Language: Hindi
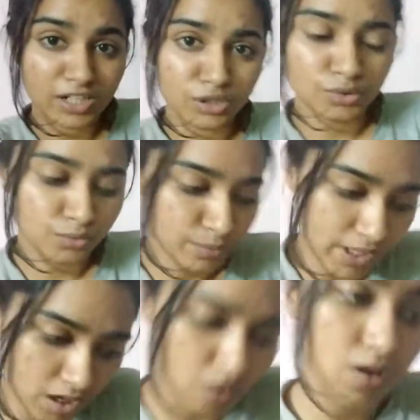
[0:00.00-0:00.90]
वाली हूँ
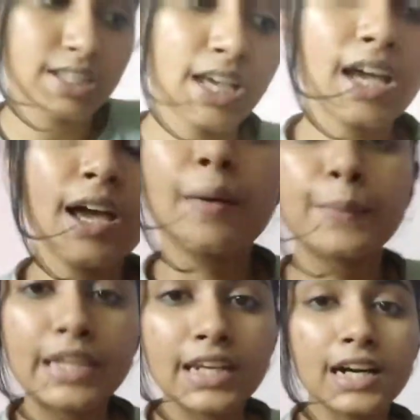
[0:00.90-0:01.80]
बिकॉज
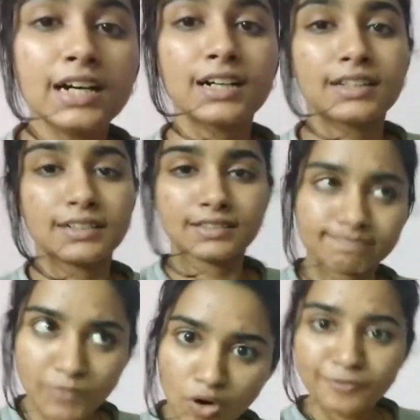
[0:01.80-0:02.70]
मेरा
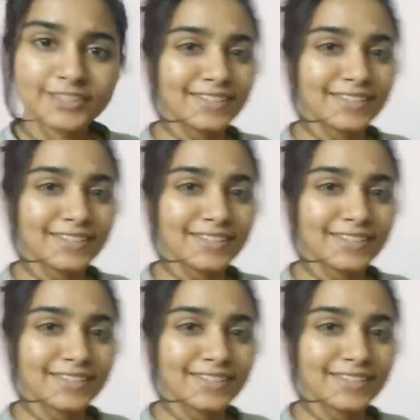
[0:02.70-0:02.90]
ऑफिस